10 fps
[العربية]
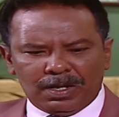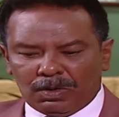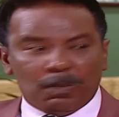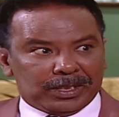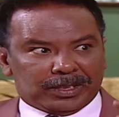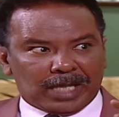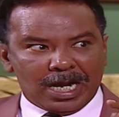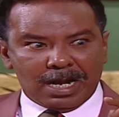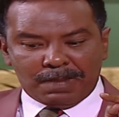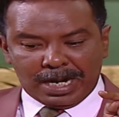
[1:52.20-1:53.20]

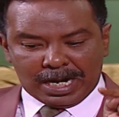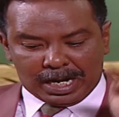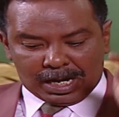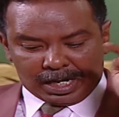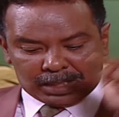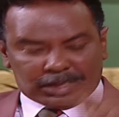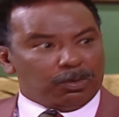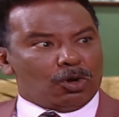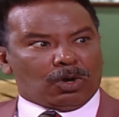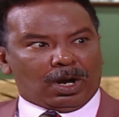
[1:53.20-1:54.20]
ومستني منك الرد
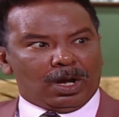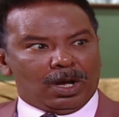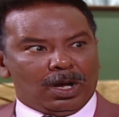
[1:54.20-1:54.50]
بكره